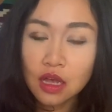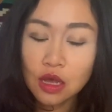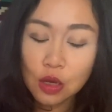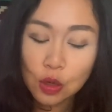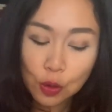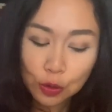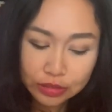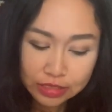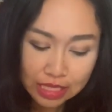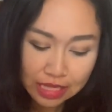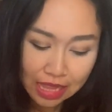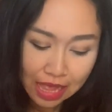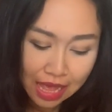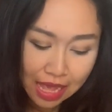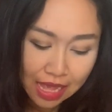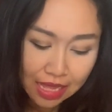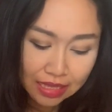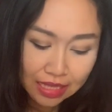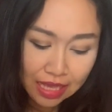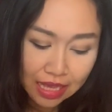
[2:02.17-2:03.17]
โอทิล่า
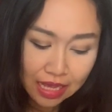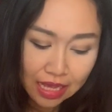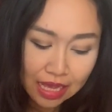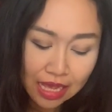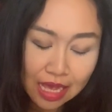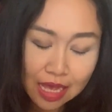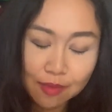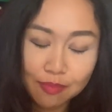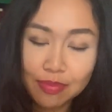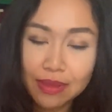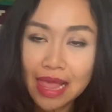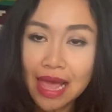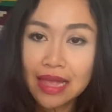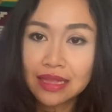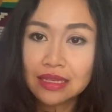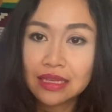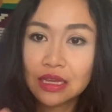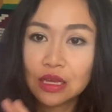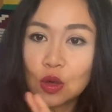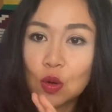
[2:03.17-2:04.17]
เนี่ยค่ะแปล
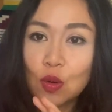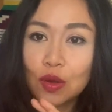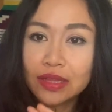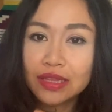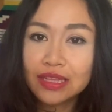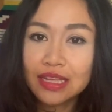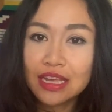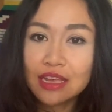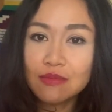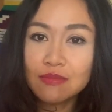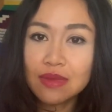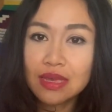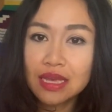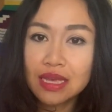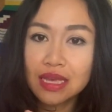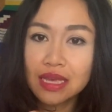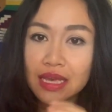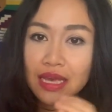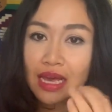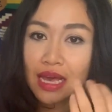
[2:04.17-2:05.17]
ถึงคนที่มี
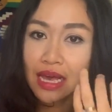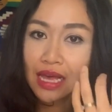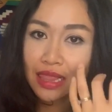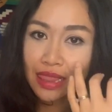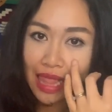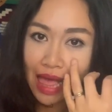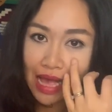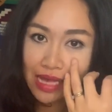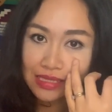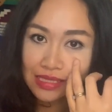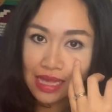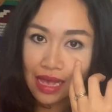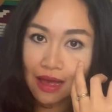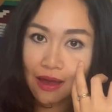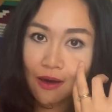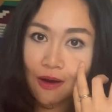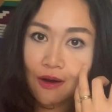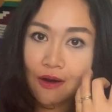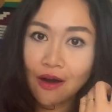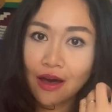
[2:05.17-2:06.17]
ลางสัง
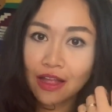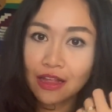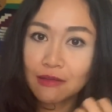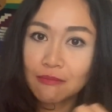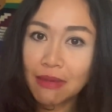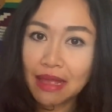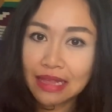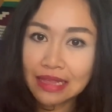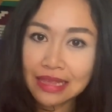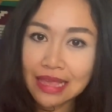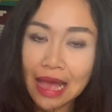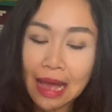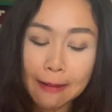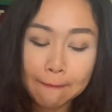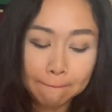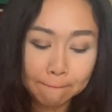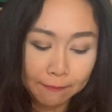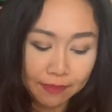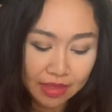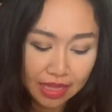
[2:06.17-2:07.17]
หรณ์แม่น
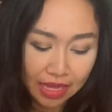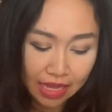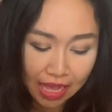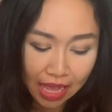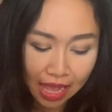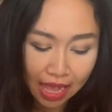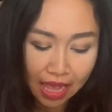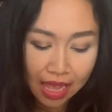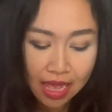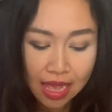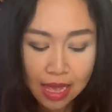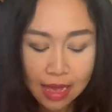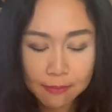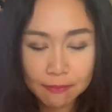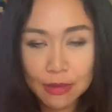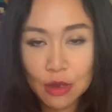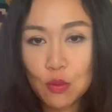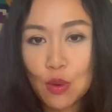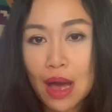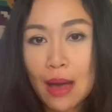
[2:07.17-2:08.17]
ยำนะคะ
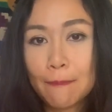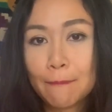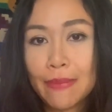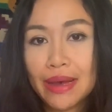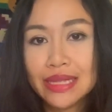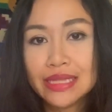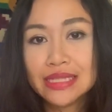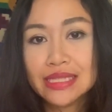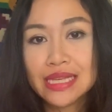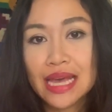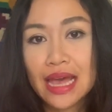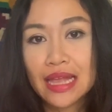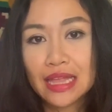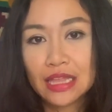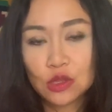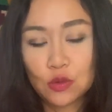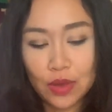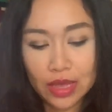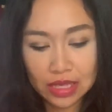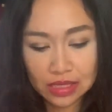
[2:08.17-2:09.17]
มีความมั่นใจใน
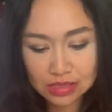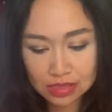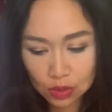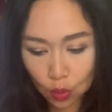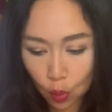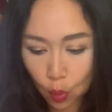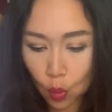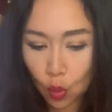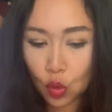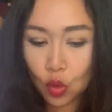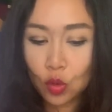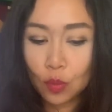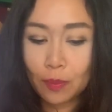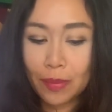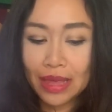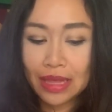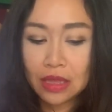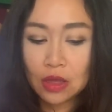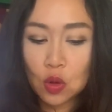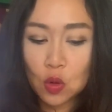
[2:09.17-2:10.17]
ตัวเองสูง
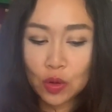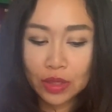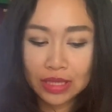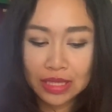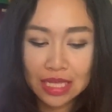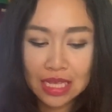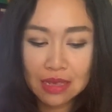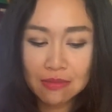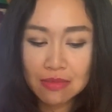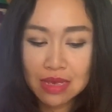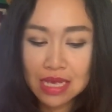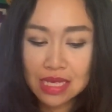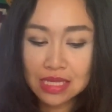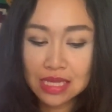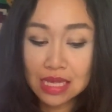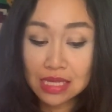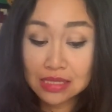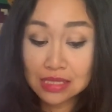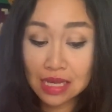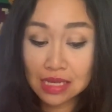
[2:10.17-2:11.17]
เป็นคนที่มี
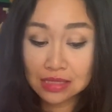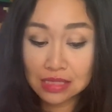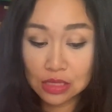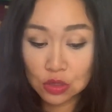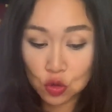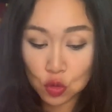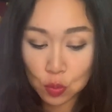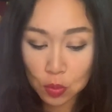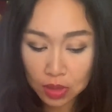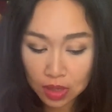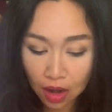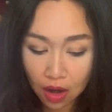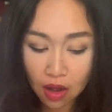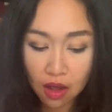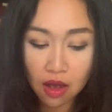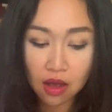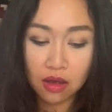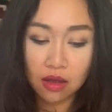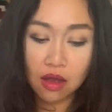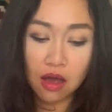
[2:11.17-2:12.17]
สิ่งศักดิ์สิทธิ์คุ้มครอ
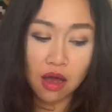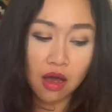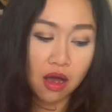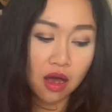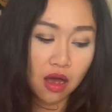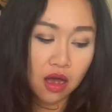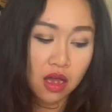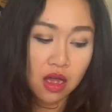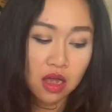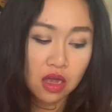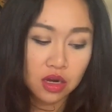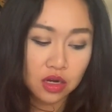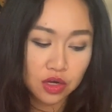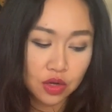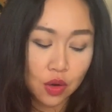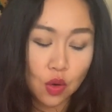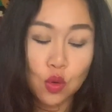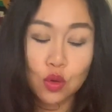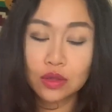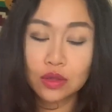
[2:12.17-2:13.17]
งก็ตร